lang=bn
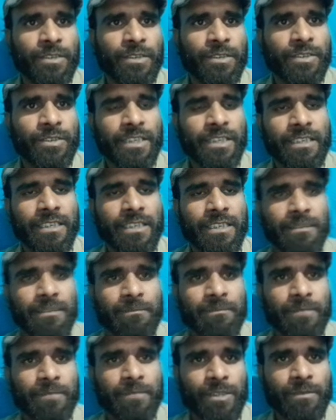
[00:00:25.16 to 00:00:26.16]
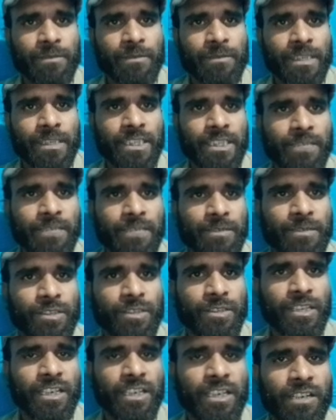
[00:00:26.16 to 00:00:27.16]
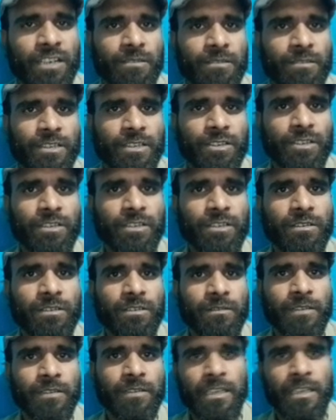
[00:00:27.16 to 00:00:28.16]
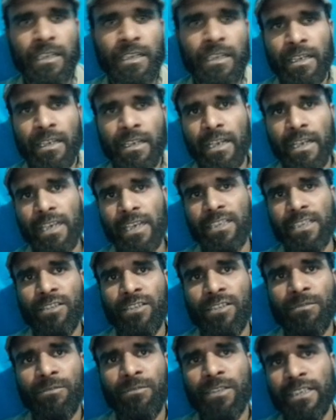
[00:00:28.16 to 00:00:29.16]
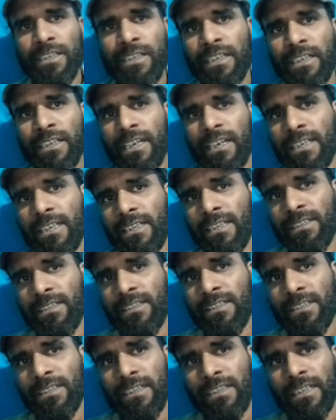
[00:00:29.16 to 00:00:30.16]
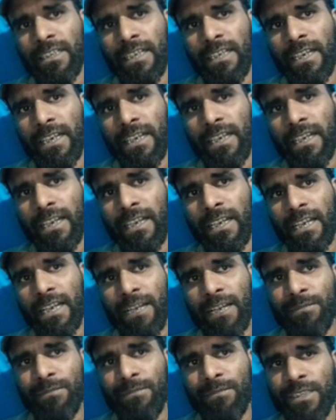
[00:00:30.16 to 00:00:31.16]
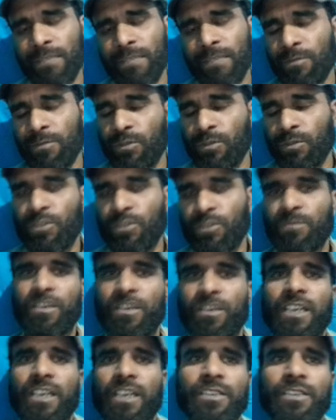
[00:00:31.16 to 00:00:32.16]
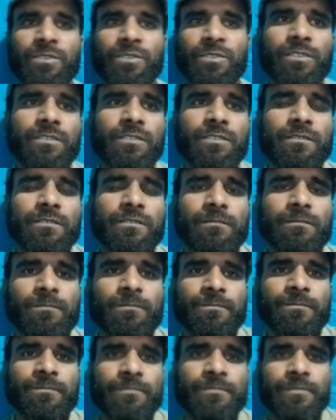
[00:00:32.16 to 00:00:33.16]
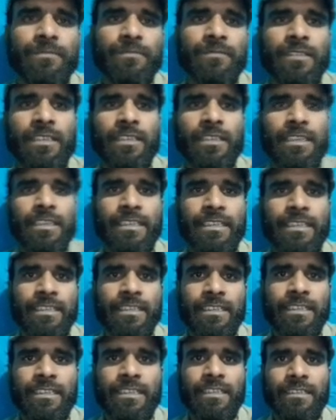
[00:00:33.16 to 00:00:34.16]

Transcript: ভিডিওটি প্রথম থেকে শেষ পর্যন্ত দেখার আহ্বান রইল একাশিতম ডি এস এস সি এ এম সি পুরুষ ও মহিলা নিয়োগ এটাতে